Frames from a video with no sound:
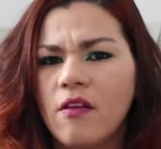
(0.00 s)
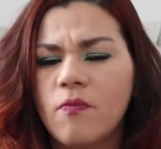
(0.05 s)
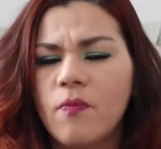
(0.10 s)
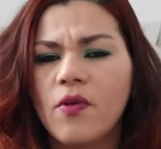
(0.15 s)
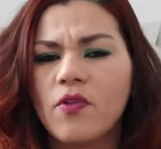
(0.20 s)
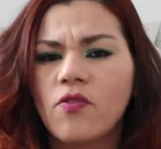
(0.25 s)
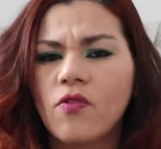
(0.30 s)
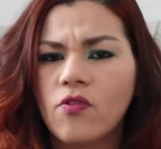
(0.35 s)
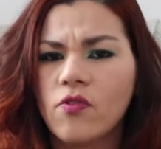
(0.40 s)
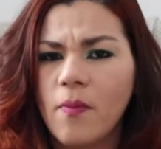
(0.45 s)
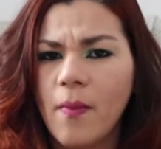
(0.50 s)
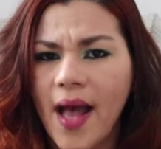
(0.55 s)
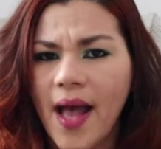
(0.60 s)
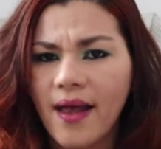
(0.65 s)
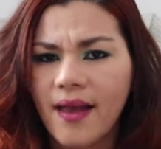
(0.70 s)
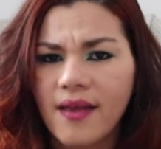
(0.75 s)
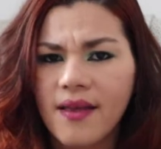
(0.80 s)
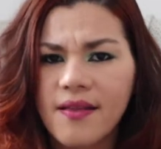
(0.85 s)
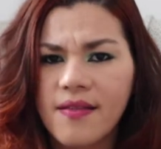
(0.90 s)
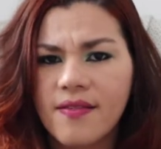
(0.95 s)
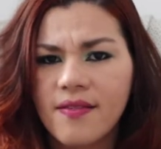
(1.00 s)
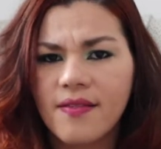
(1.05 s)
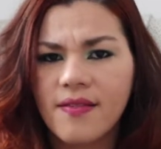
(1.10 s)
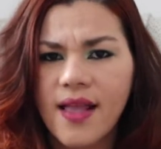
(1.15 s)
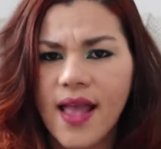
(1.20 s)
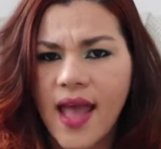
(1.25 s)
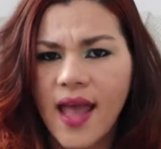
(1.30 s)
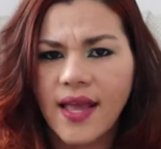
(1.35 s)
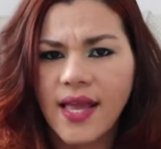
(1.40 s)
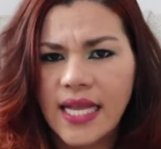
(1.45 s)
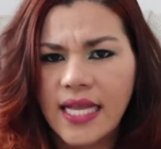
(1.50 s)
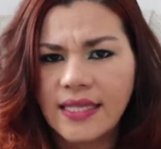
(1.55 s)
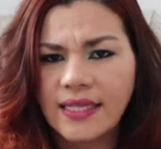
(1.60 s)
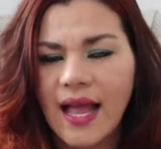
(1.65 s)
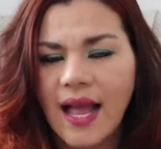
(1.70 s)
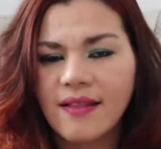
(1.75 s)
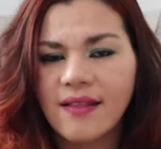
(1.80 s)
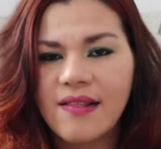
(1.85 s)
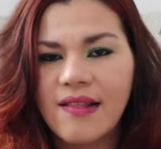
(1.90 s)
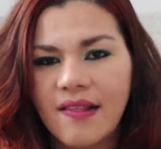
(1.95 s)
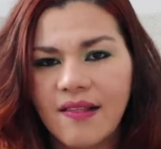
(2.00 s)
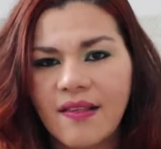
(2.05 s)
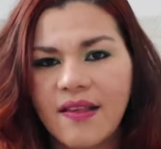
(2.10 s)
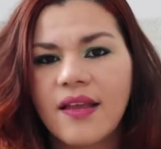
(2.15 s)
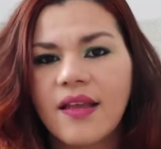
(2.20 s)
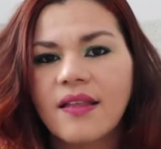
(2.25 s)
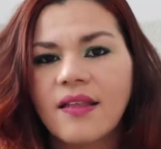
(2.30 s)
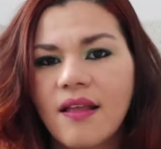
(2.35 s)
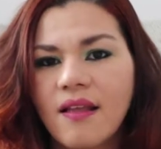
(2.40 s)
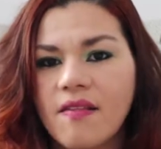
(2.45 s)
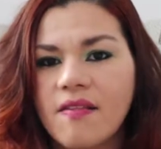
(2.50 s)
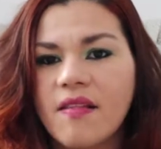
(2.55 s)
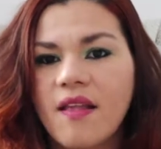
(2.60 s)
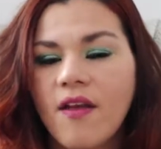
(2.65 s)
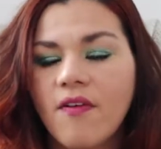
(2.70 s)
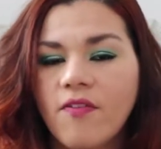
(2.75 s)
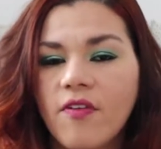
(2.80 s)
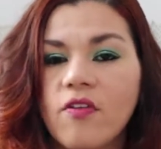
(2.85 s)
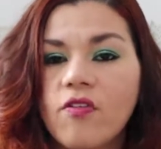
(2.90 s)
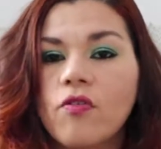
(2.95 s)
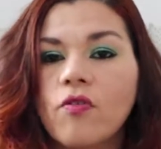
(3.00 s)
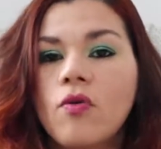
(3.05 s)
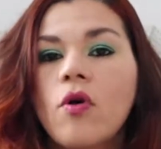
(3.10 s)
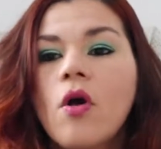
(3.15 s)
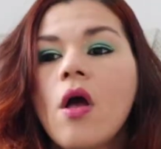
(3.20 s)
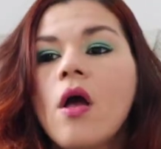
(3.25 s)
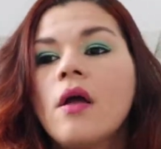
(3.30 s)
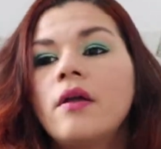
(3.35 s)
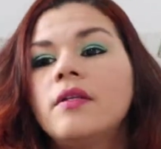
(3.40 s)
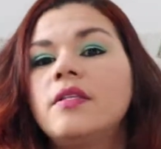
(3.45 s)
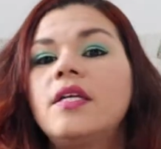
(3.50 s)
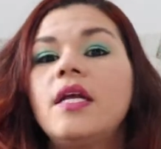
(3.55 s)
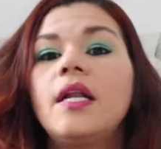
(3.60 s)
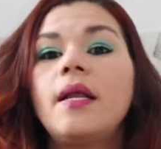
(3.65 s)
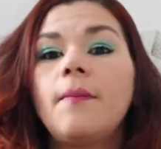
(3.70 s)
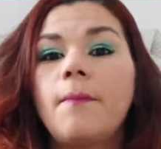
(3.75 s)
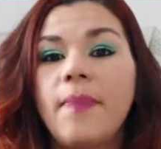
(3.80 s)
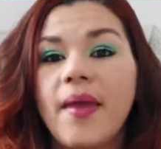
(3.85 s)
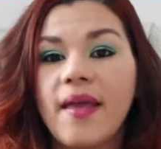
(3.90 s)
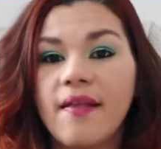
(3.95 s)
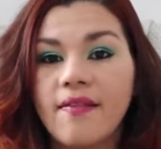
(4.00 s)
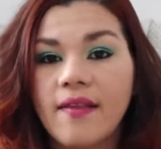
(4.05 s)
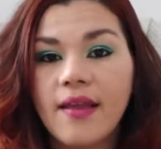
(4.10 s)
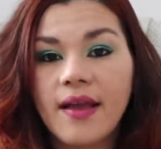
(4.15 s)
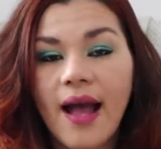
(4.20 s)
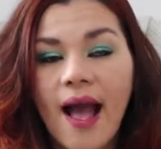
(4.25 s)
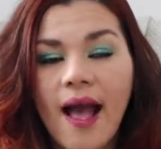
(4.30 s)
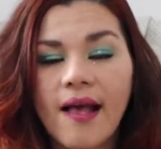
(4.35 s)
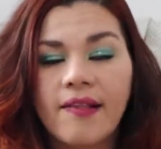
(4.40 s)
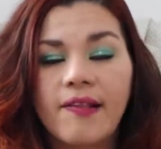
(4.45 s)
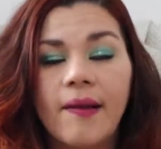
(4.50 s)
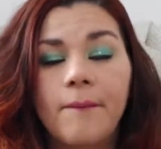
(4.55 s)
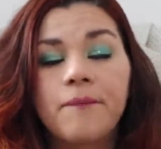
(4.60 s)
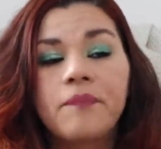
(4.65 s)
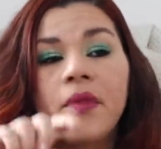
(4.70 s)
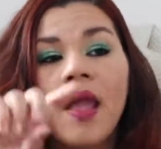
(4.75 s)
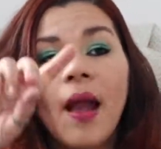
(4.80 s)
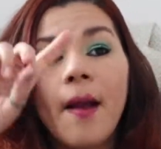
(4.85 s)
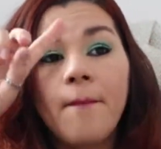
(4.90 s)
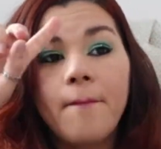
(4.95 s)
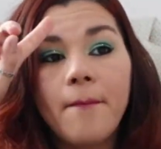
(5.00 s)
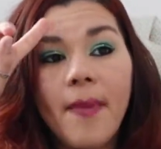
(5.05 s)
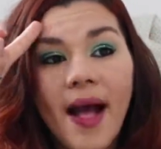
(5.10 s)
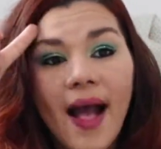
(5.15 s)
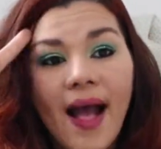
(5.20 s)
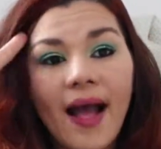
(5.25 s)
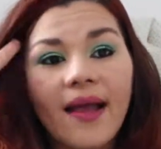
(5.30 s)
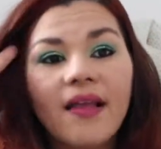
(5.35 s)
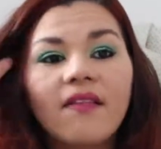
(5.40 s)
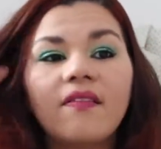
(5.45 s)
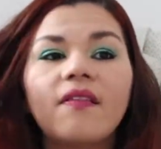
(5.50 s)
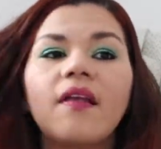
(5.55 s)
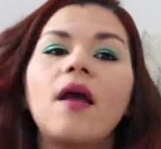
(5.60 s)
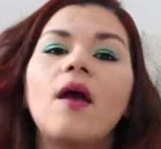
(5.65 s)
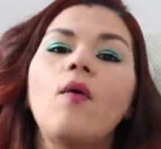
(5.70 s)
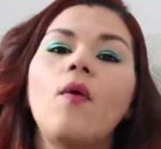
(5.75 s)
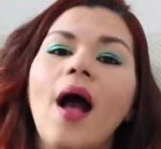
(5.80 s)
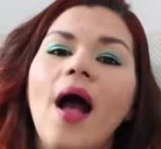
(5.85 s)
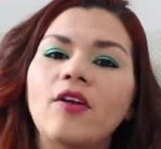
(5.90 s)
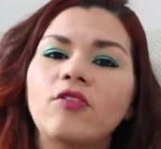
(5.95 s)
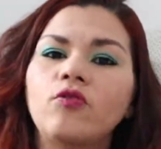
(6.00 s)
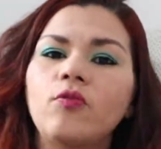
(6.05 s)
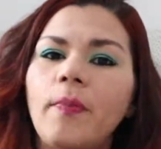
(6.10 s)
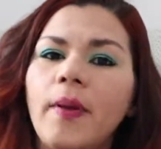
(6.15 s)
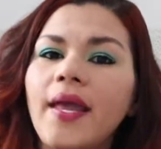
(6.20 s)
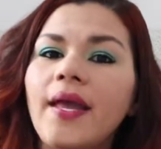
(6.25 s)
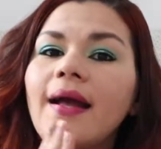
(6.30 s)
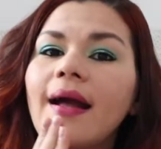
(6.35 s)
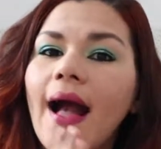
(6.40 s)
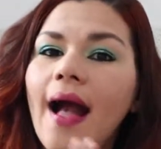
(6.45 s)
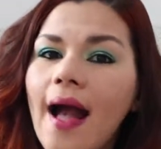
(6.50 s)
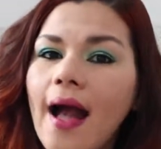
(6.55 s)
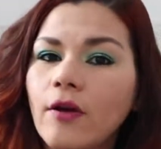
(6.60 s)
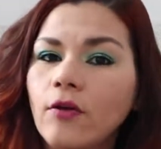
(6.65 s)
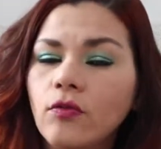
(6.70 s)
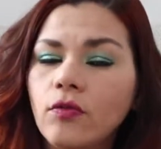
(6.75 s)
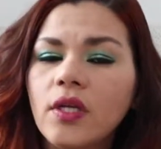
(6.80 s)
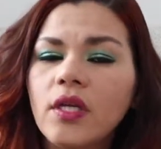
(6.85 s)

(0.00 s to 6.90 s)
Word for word: são as pessoas mais requintadas, assim, que tem esse serviço de limpeza em casa. Mas eu acho bem caro.